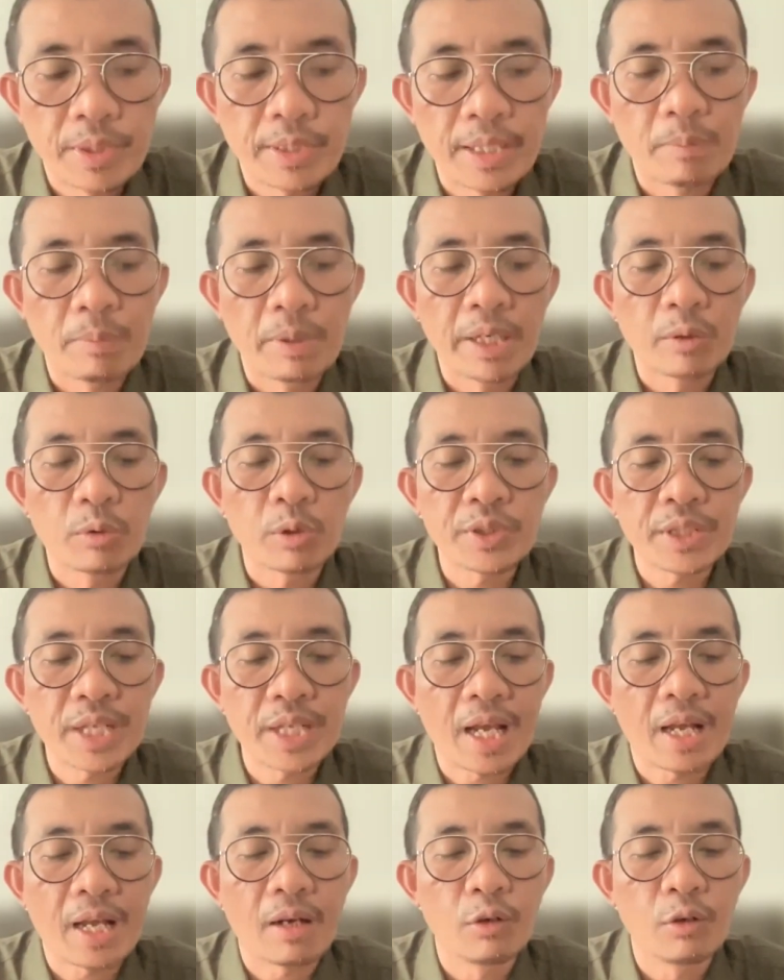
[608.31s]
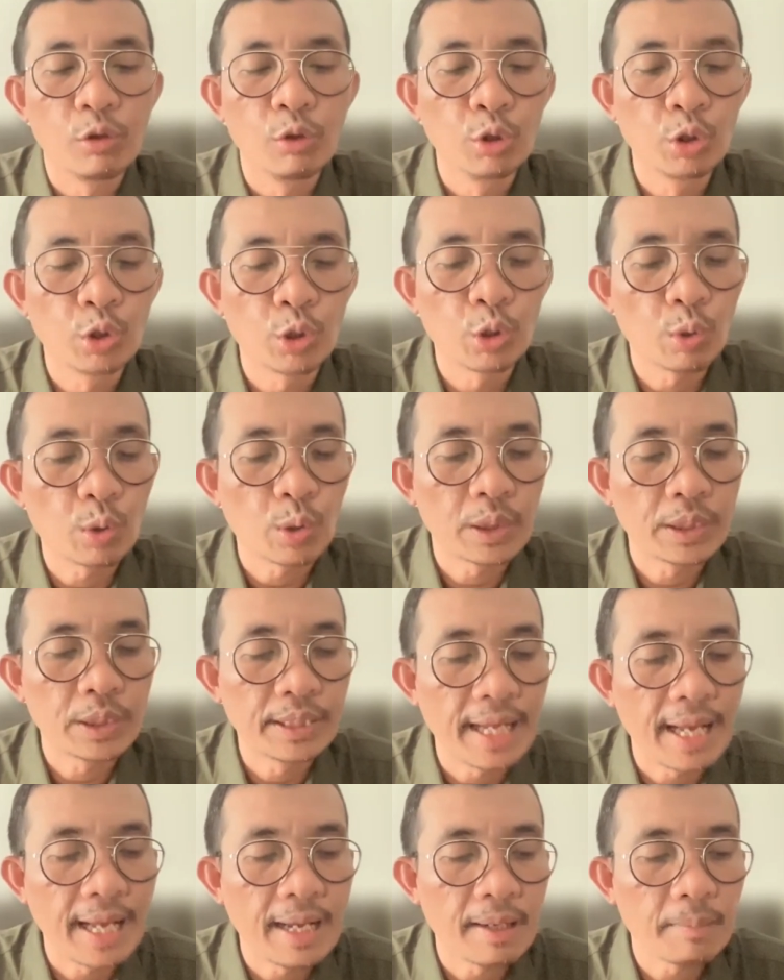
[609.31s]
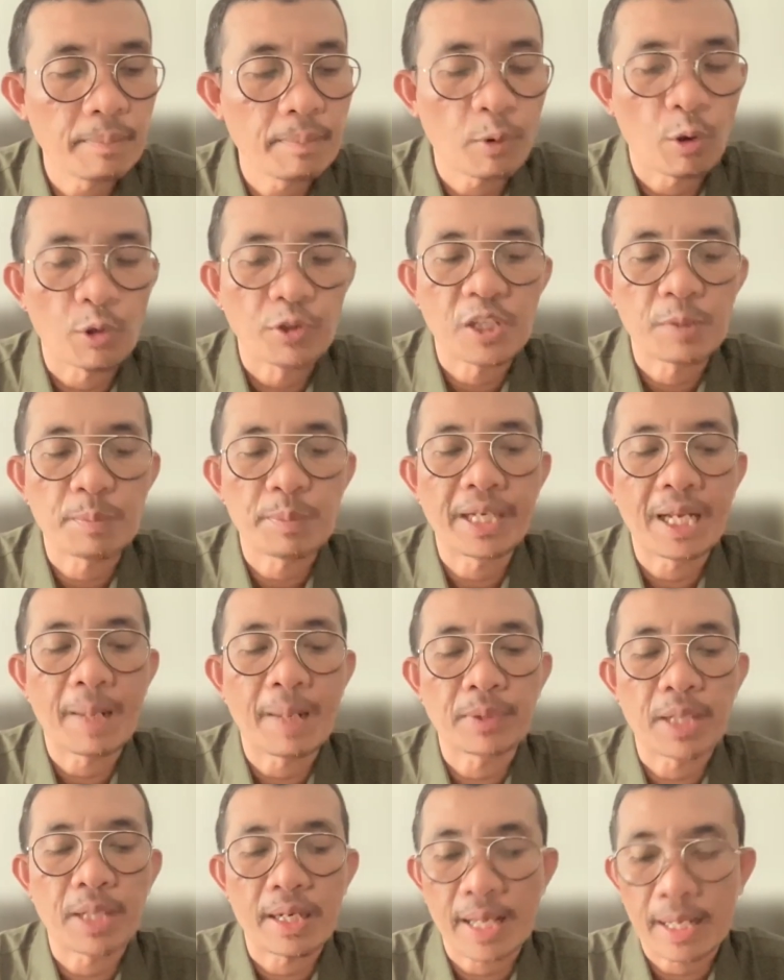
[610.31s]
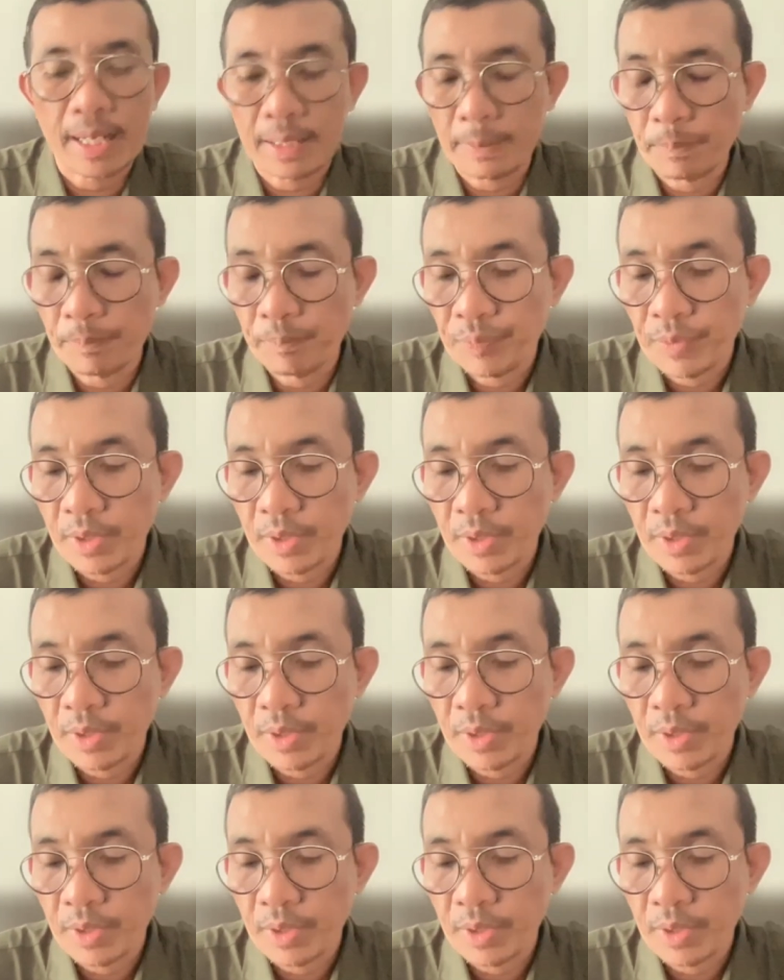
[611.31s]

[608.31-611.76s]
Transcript: Nah berikutnya untuk yang proses pendaftaran.